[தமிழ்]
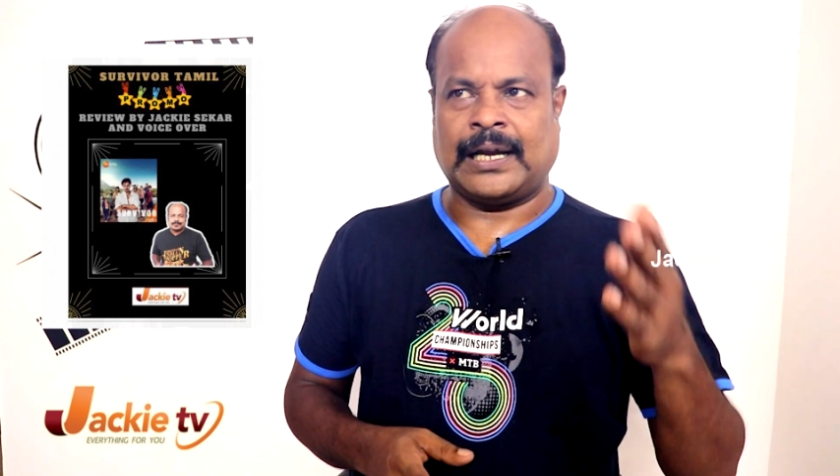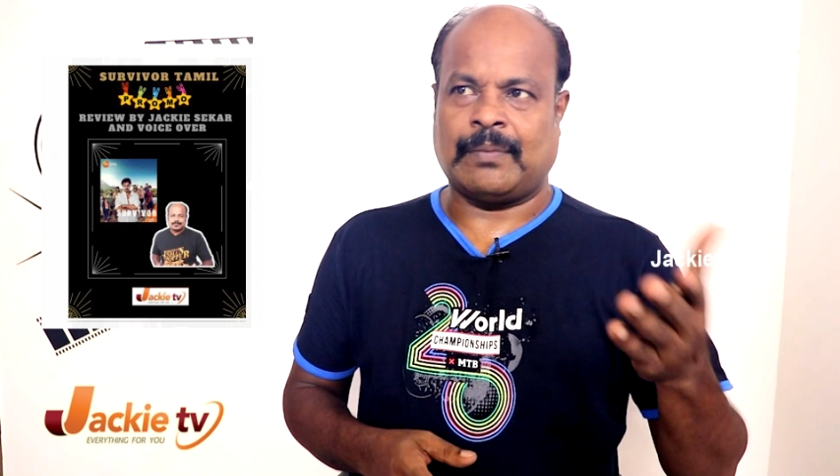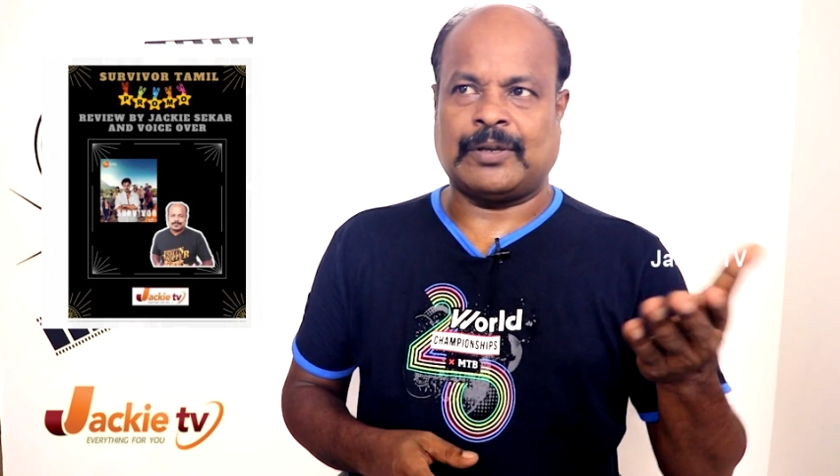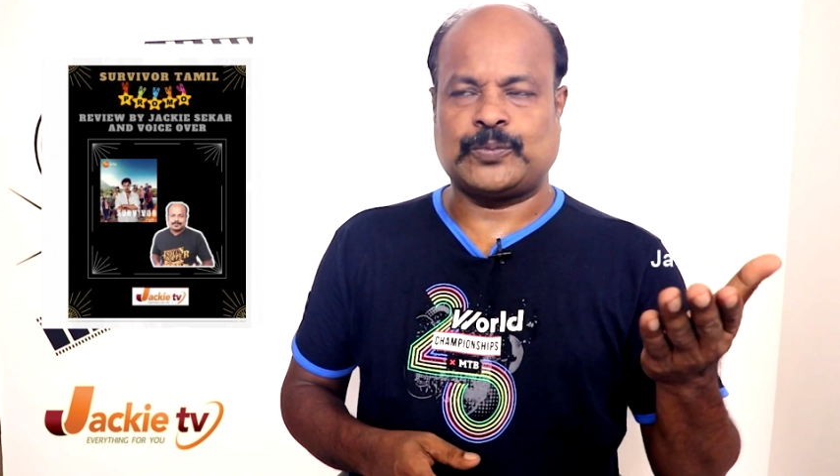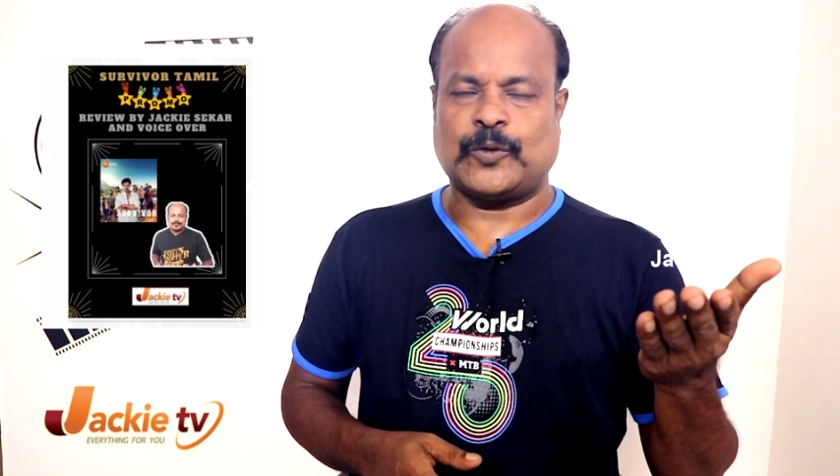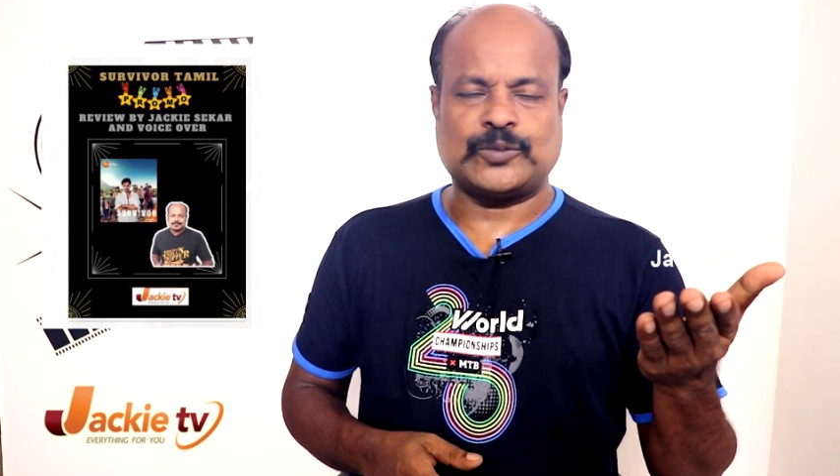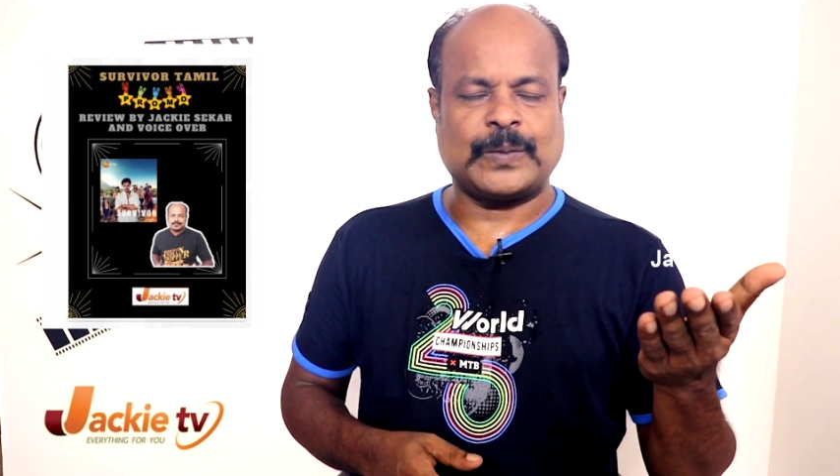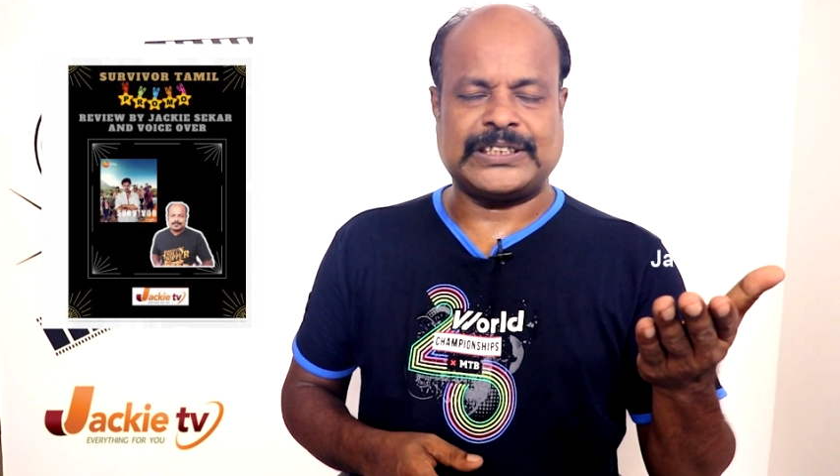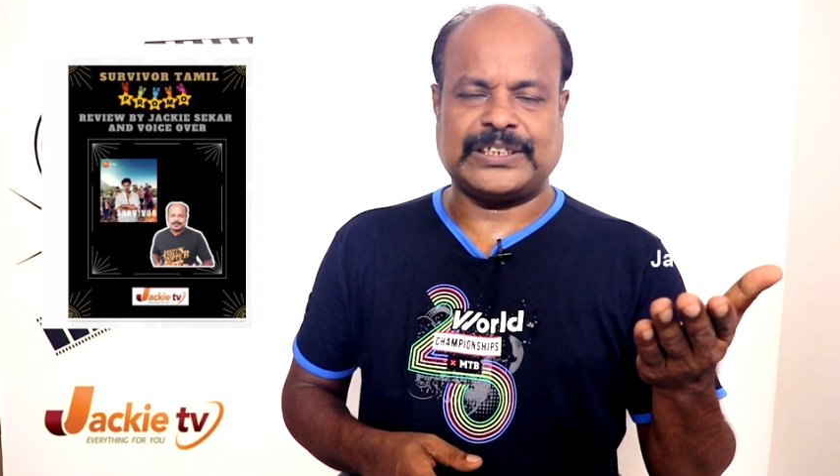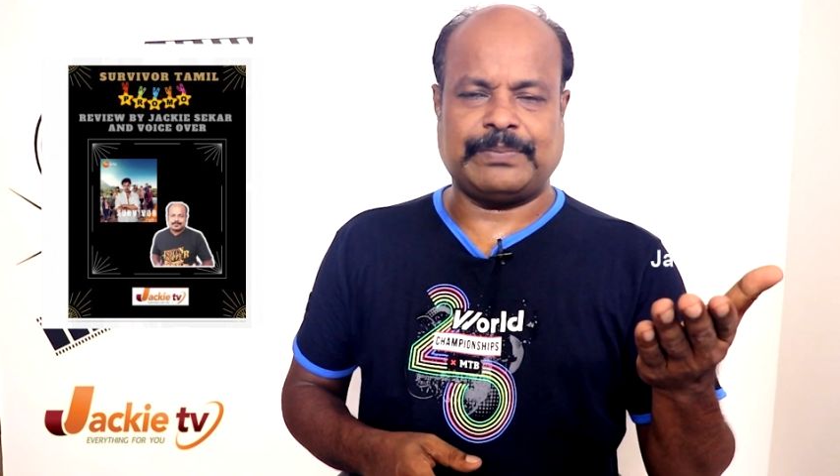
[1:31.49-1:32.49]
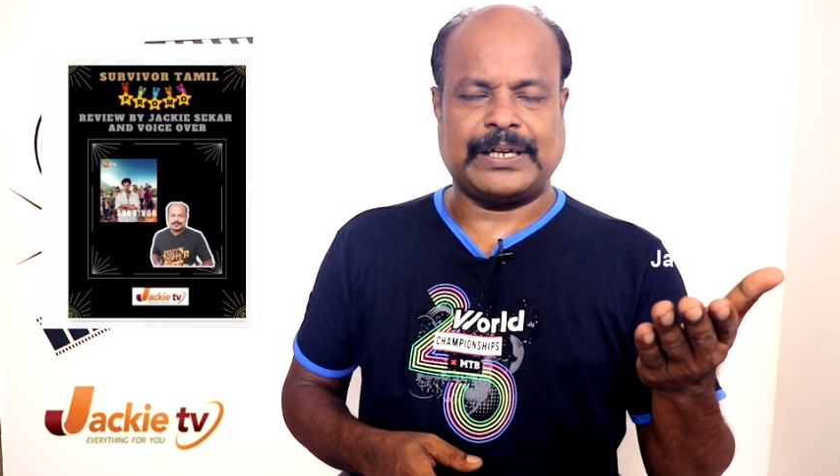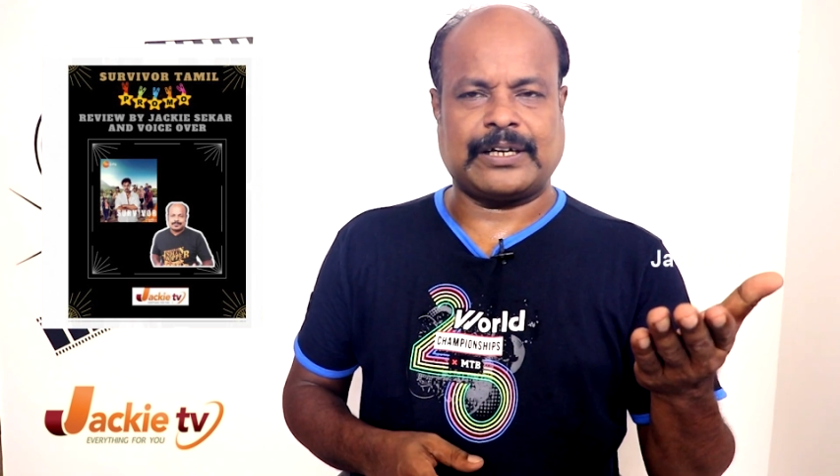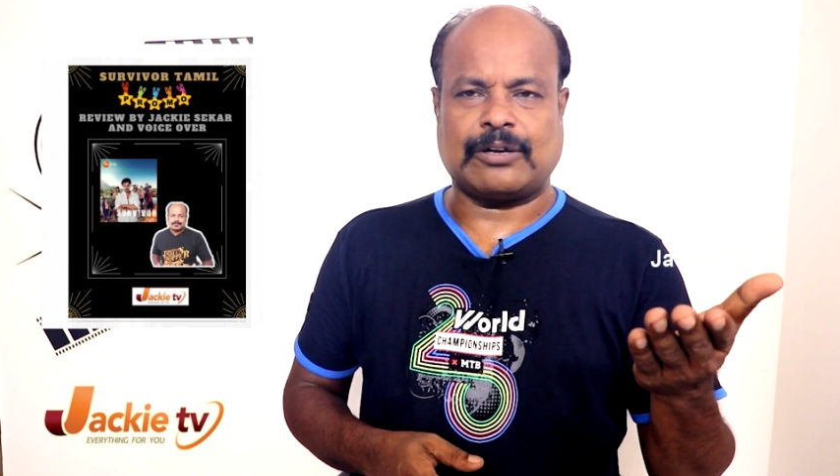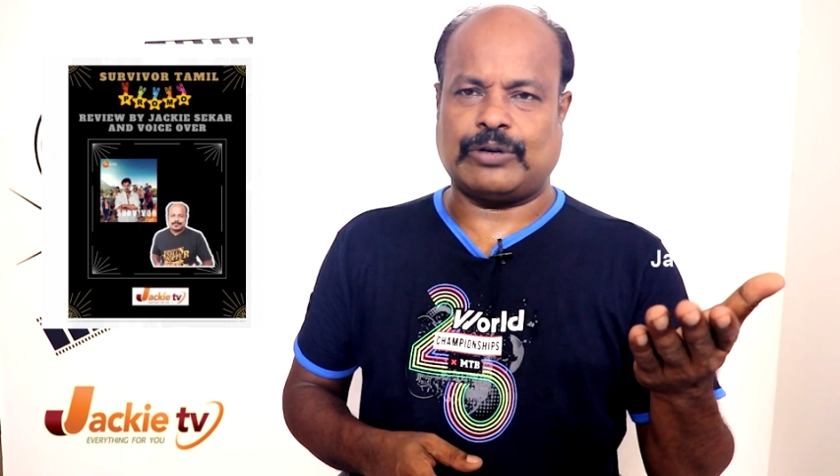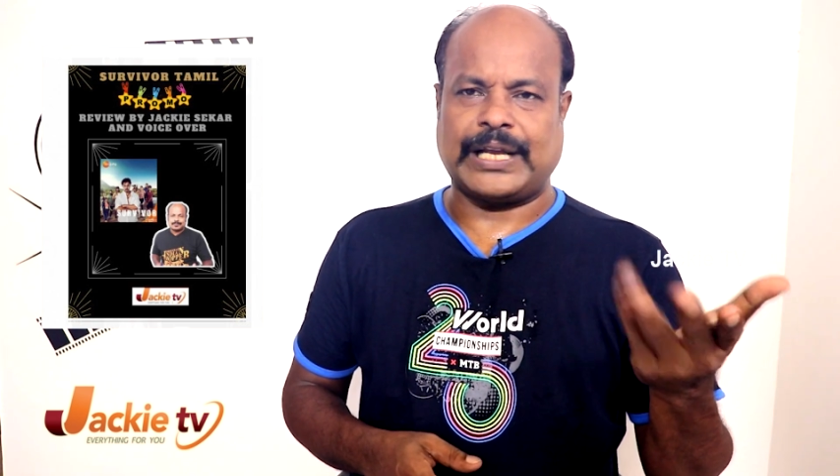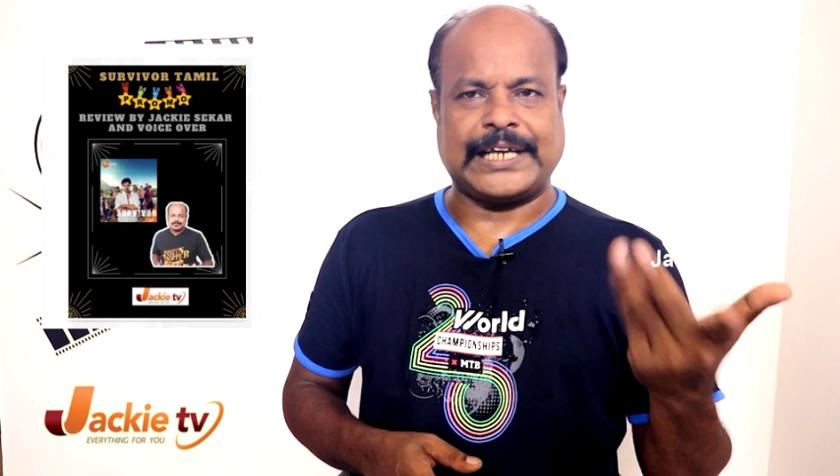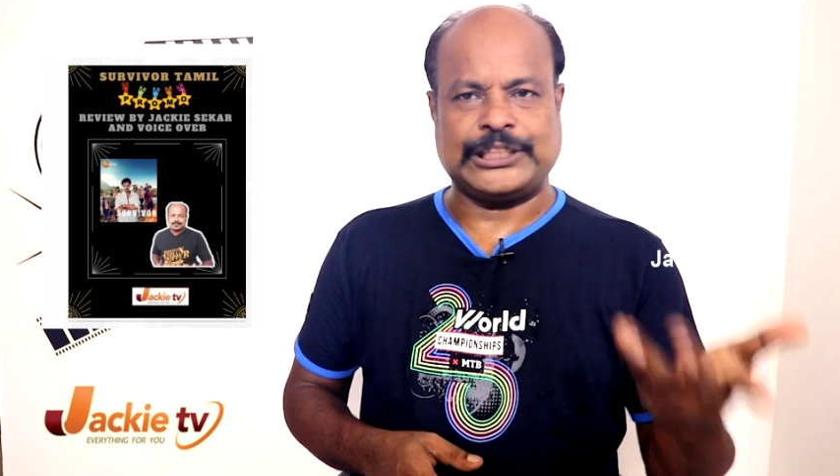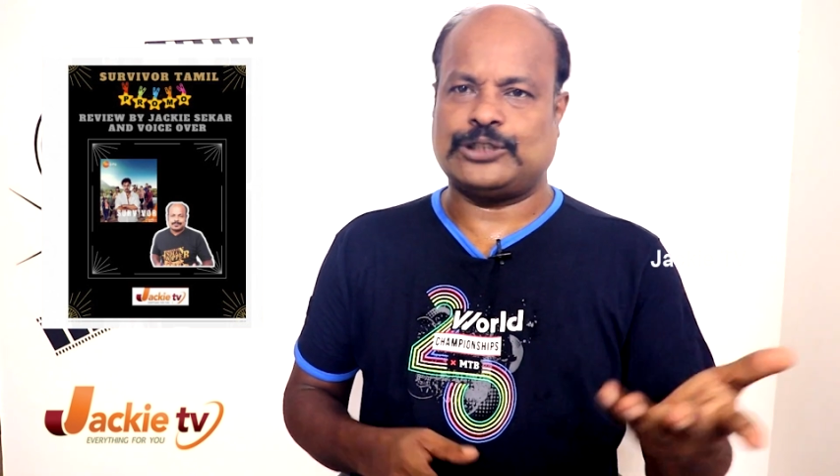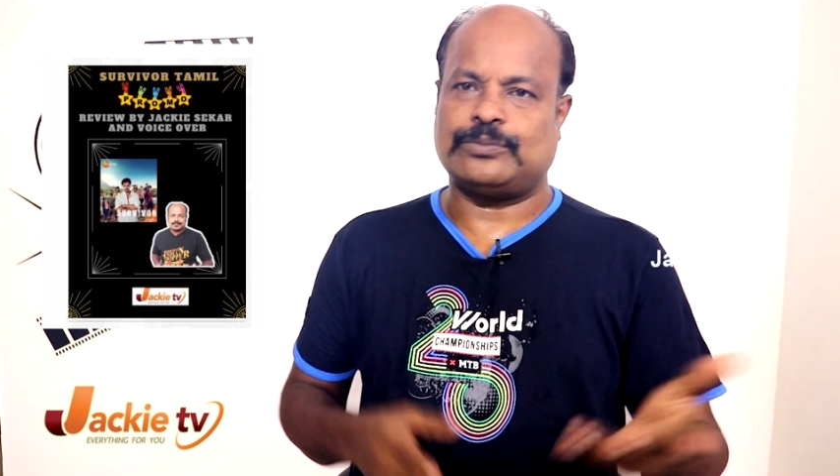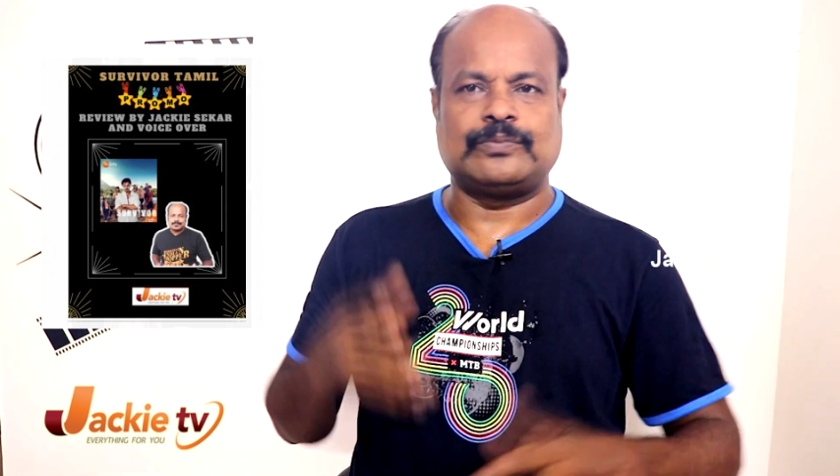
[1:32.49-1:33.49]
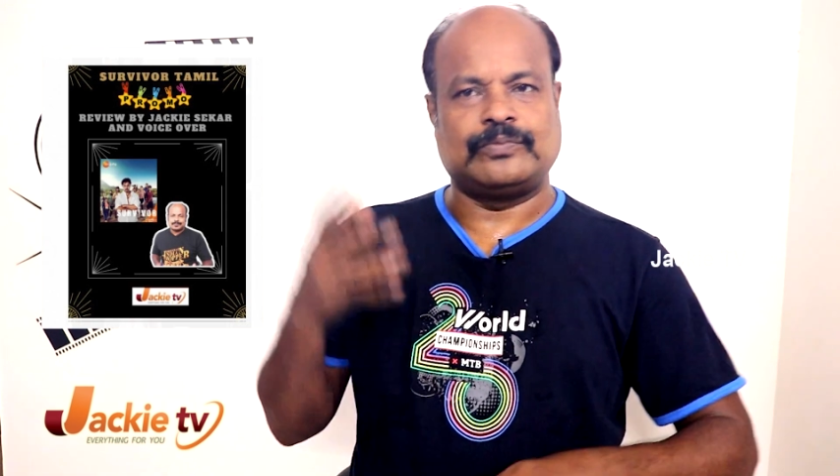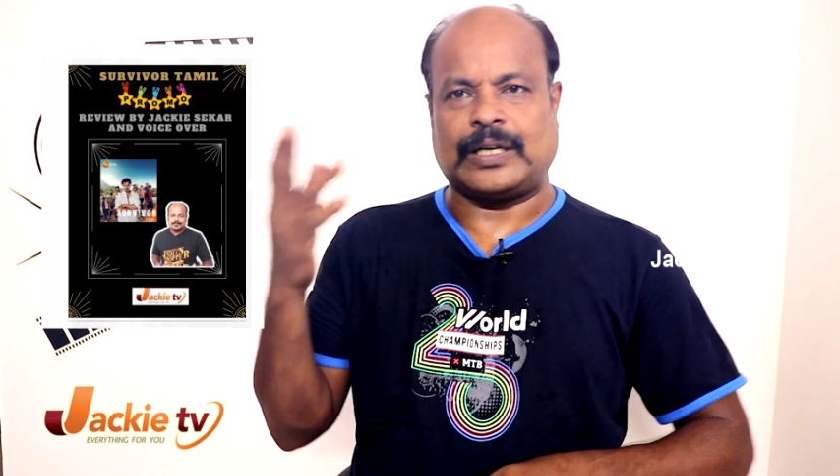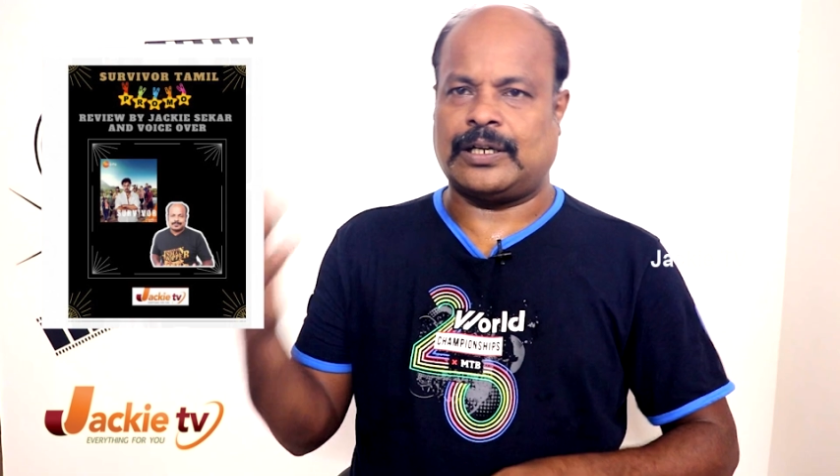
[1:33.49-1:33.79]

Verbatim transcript: நம்ம ஸ்போர்ட்ஸ்மேன்ஷிப்ல இருக்கக்கூடிய ஐஷும்